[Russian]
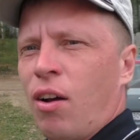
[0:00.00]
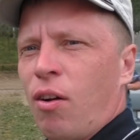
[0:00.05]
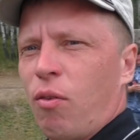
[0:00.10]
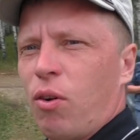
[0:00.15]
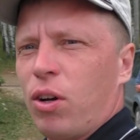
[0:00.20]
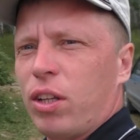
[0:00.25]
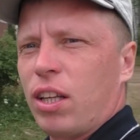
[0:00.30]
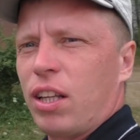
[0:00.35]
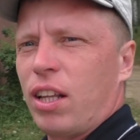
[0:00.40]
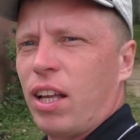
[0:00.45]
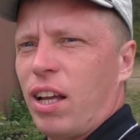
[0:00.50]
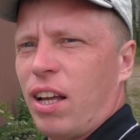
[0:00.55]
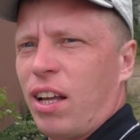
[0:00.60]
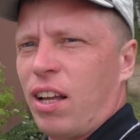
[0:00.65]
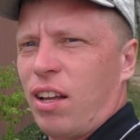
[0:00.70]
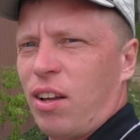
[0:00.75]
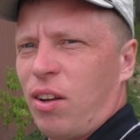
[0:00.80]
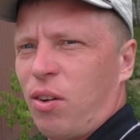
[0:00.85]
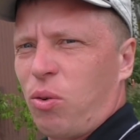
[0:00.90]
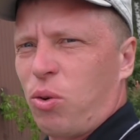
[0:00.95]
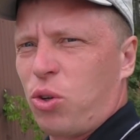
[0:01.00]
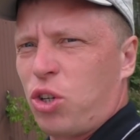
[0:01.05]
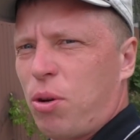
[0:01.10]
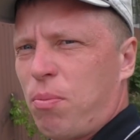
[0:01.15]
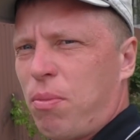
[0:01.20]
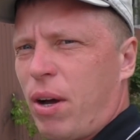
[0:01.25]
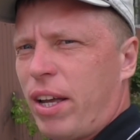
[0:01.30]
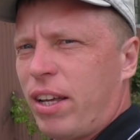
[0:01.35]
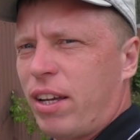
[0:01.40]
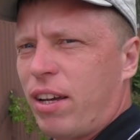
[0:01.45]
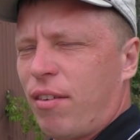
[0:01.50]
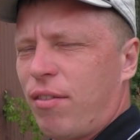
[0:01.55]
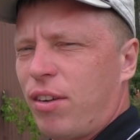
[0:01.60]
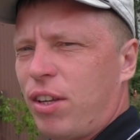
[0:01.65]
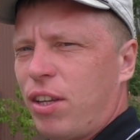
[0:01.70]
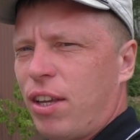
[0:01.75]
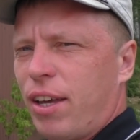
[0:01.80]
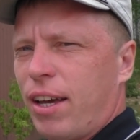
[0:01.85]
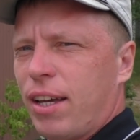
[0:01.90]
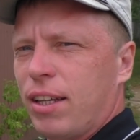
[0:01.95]
Вот она, уже банька
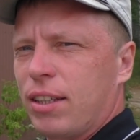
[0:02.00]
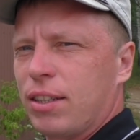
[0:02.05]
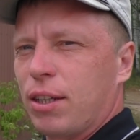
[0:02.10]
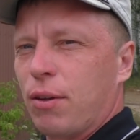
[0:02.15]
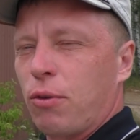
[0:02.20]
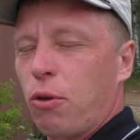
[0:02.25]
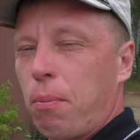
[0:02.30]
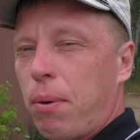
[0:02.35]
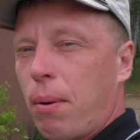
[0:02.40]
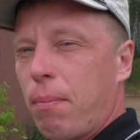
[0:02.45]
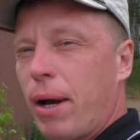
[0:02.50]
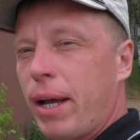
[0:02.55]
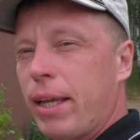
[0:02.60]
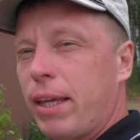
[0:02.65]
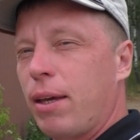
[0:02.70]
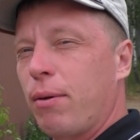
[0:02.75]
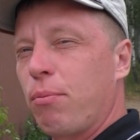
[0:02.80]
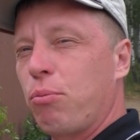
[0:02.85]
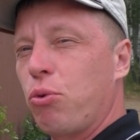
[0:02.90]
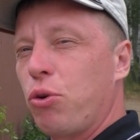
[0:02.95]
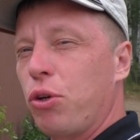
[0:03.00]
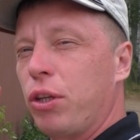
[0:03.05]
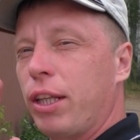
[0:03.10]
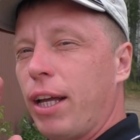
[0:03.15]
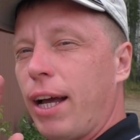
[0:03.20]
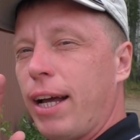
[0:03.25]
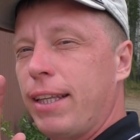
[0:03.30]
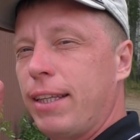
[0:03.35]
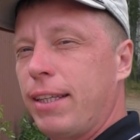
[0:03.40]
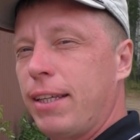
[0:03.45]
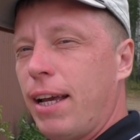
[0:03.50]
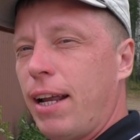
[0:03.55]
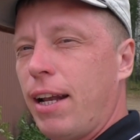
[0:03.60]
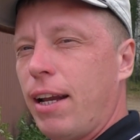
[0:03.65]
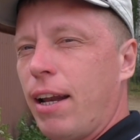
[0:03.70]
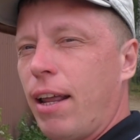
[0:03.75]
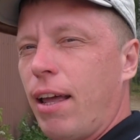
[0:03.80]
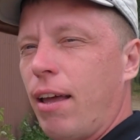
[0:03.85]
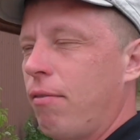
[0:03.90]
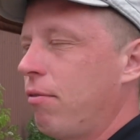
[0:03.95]
виднеется, но по баньке будет
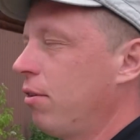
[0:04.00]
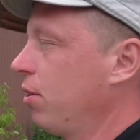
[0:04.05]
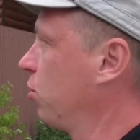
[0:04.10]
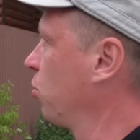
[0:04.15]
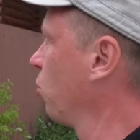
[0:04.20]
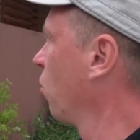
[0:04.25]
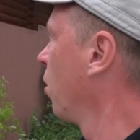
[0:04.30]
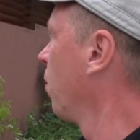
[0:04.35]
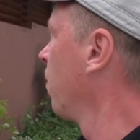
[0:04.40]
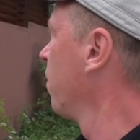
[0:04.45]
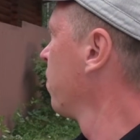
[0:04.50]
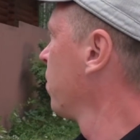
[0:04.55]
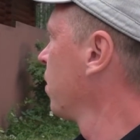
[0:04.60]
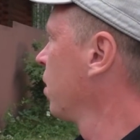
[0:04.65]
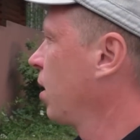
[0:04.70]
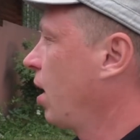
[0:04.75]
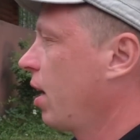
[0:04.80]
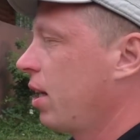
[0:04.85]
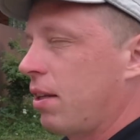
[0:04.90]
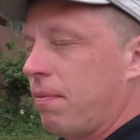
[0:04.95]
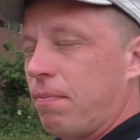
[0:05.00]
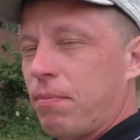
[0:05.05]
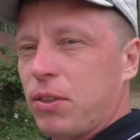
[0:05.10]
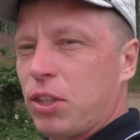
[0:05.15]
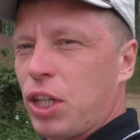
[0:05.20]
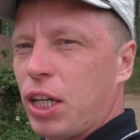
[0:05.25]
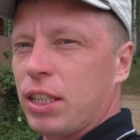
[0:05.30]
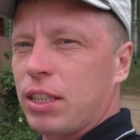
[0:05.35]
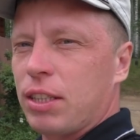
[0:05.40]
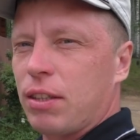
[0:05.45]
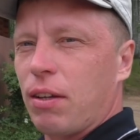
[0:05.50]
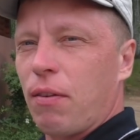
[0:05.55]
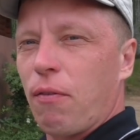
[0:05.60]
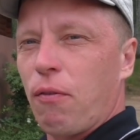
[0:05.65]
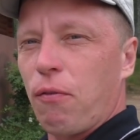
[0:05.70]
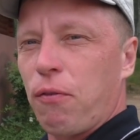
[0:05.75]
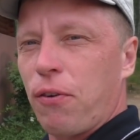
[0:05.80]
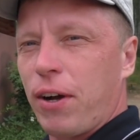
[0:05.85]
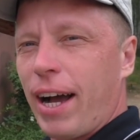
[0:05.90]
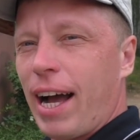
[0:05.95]
отдельное видео. Я сейчас
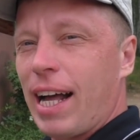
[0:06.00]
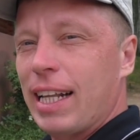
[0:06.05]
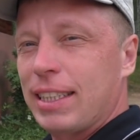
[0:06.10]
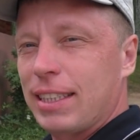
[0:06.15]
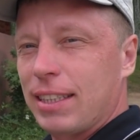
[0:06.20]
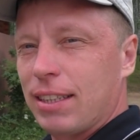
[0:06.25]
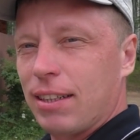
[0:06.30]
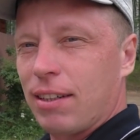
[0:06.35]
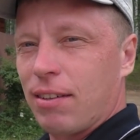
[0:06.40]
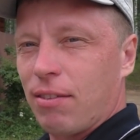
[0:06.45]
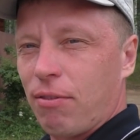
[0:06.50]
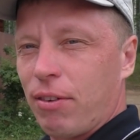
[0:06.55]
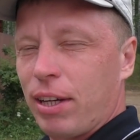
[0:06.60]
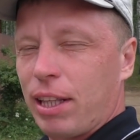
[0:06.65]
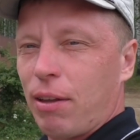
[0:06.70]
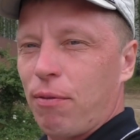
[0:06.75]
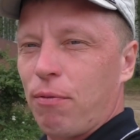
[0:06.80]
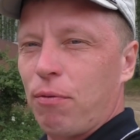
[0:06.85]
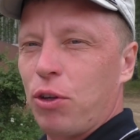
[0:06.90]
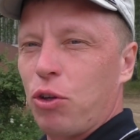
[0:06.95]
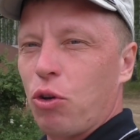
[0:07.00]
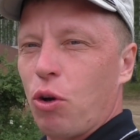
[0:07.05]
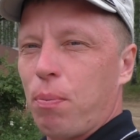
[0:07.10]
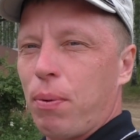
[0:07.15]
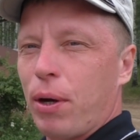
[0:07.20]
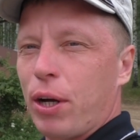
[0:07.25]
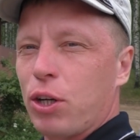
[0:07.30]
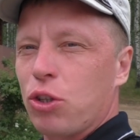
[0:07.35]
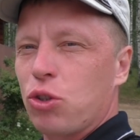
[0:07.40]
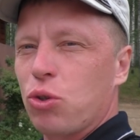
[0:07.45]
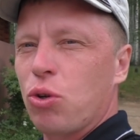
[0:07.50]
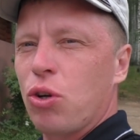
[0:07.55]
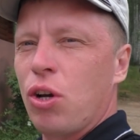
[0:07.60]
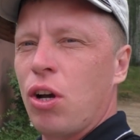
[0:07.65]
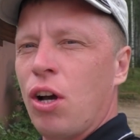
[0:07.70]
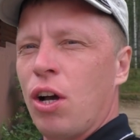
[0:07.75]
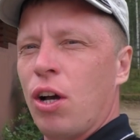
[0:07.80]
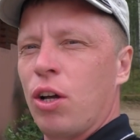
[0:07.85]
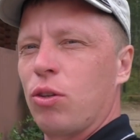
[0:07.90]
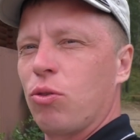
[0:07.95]
вкратце в этом видео покажу,
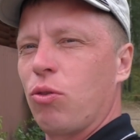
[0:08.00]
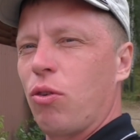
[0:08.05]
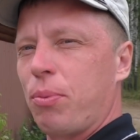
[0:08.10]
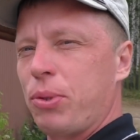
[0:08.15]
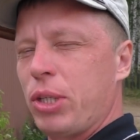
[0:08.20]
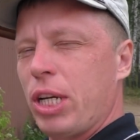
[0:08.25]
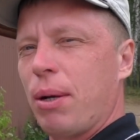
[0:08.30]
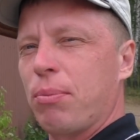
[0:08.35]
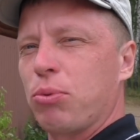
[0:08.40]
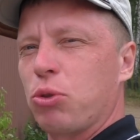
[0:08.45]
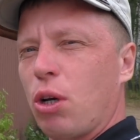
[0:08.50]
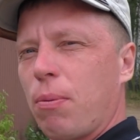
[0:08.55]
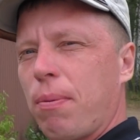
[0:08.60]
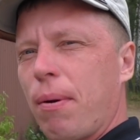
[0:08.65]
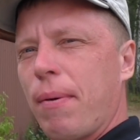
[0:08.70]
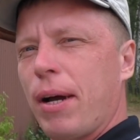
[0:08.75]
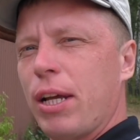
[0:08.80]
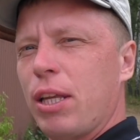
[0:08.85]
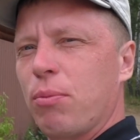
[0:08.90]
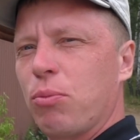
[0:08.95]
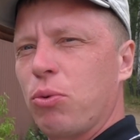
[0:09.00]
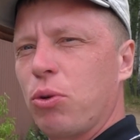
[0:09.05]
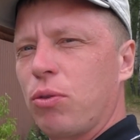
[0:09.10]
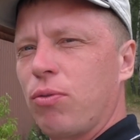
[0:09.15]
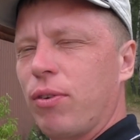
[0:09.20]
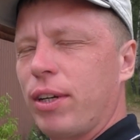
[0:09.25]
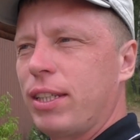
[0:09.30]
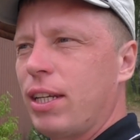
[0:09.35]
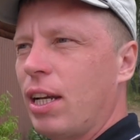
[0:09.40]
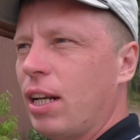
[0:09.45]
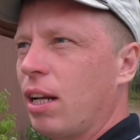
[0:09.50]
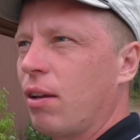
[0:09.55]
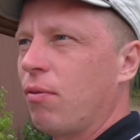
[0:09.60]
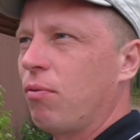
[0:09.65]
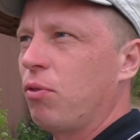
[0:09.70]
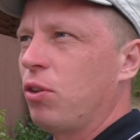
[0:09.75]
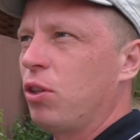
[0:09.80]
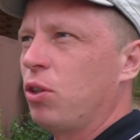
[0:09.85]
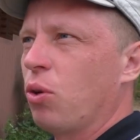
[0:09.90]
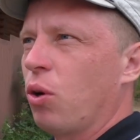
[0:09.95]
но вообще обзор по бане будет в
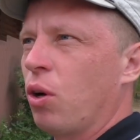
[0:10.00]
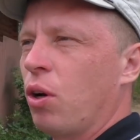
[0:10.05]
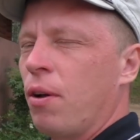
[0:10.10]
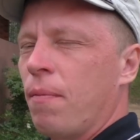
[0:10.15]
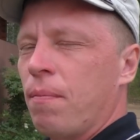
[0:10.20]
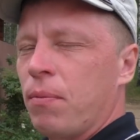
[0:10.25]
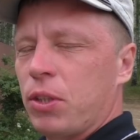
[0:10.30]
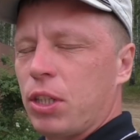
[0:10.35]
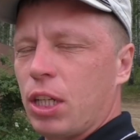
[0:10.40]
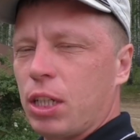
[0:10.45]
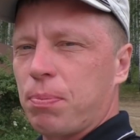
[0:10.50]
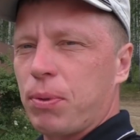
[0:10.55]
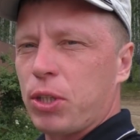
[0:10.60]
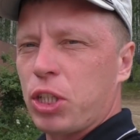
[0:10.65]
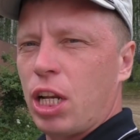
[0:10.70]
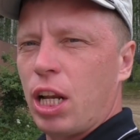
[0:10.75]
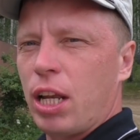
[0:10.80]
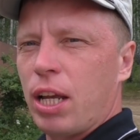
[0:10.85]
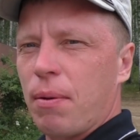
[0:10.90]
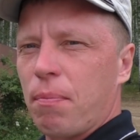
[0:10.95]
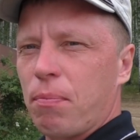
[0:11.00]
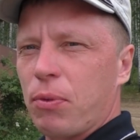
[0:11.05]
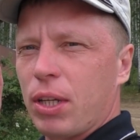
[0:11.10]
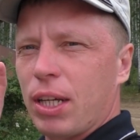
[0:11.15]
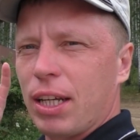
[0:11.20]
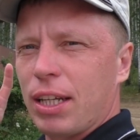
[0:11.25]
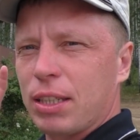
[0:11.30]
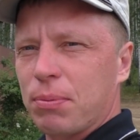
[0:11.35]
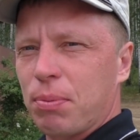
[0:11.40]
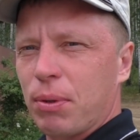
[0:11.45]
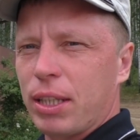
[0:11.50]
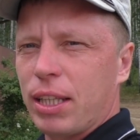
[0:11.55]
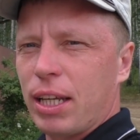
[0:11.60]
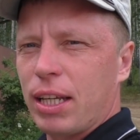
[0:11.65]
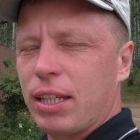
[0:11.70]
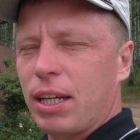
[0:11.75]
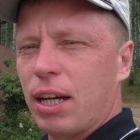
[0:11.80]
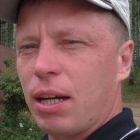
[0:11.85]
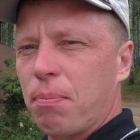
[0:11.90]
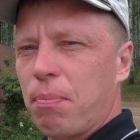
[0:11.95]
отдельном видео. Сейчас пошли э,
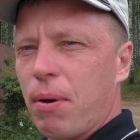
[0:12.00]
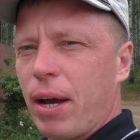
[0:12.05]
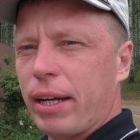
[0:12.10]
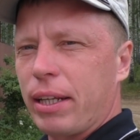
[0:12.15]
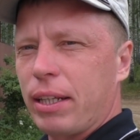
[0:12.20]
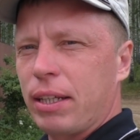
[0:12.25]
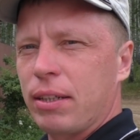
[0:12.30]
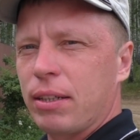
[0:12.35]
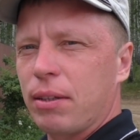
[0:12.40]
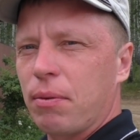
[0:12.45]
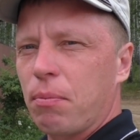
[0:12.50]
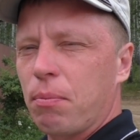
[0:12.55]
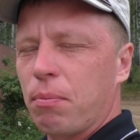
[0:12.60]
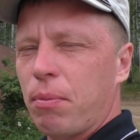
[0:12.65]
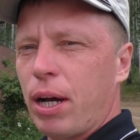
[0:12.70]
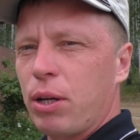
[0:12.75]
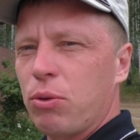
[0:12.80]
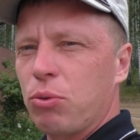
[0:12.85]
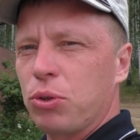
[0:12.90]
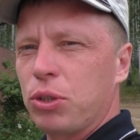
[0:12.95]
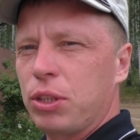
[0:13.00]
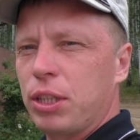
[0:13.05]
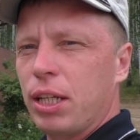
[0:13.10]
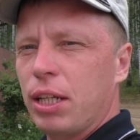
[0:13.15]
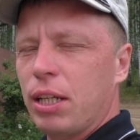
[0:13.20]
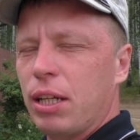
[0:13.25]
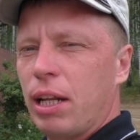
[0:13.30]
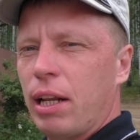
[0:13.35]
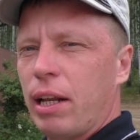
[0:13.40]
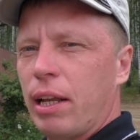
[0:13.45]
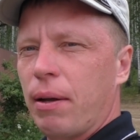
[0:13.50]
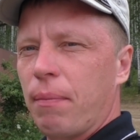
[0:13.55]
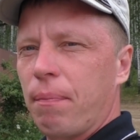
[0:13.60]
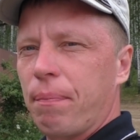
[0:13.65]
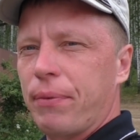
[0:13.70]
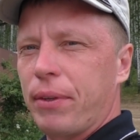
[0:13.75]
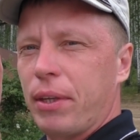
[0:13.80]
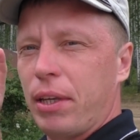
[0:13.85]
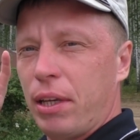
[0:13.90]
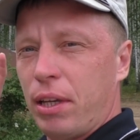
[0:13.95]
смотреть, как парни баню
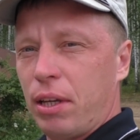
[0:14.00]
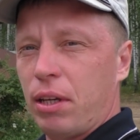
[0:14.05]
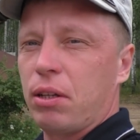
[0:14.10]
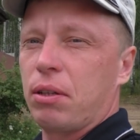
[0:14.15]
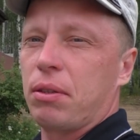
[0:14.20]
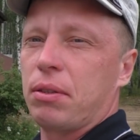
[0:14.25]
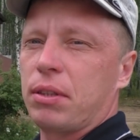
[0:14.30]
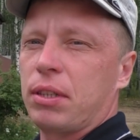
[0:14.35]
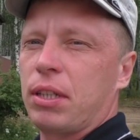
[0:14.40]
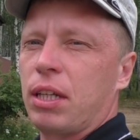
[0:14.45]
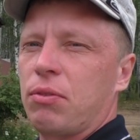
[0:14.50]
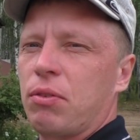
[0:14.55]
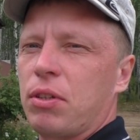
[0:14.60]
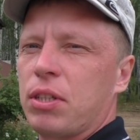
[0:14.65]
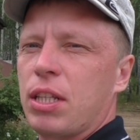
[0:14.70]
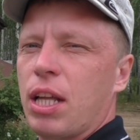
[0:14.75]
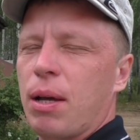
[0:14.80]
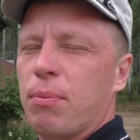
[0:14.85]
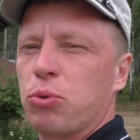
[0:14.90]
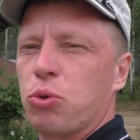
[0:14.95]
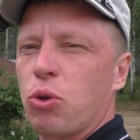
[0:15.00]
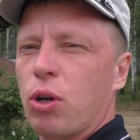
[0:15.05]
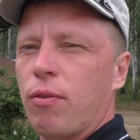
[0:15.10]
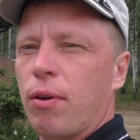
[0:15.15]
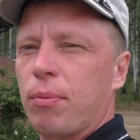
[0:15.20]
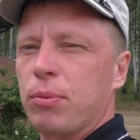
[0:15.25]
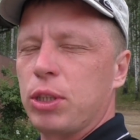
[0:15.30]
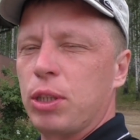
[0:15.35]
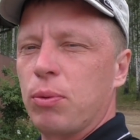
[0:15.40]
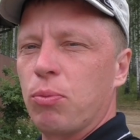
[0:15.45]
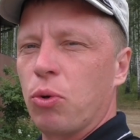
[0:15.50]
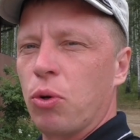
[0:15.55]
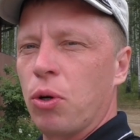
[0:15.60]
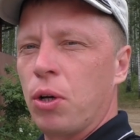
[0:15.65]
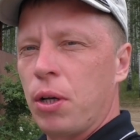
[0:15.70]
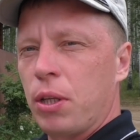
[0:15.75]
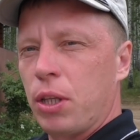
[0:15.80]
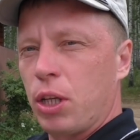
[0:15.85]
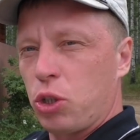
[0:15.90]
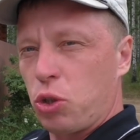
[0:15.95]
сделали и, соответственно, обзор вам сниму.
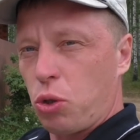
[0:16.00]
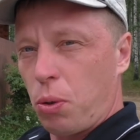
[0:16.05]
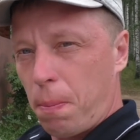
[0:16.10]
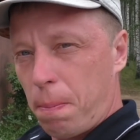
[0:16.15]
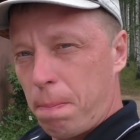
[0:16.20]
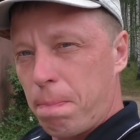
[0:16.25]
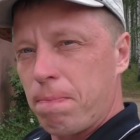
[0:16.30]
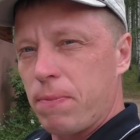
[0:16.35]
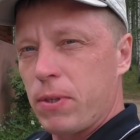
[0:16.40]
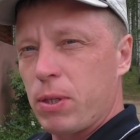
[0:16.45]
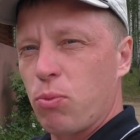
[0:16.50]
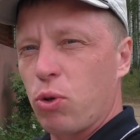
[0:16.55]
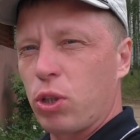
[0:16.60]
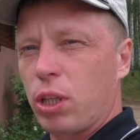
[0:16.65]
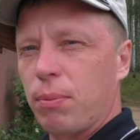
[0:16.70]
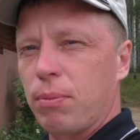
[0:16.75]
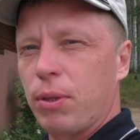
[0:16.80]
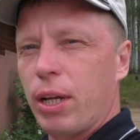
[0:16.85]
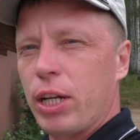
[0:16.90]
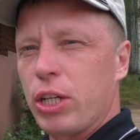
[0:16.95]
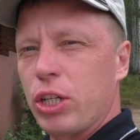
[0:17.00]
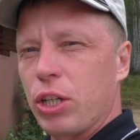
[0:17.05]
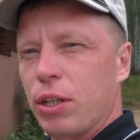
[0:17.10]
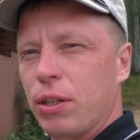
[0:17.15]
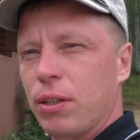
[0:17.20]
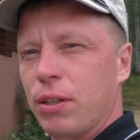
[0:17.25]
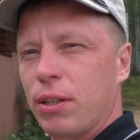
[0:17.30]
Так что смотрим дальше.